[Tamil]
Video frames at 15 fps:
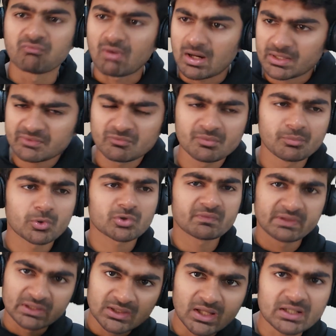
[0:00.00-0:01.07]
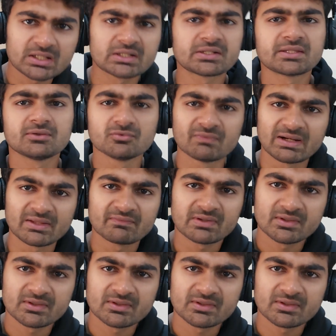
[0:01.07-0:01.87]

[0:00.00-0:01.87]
வாரமும் போறவன் எல்லார்கிட்டையும் வள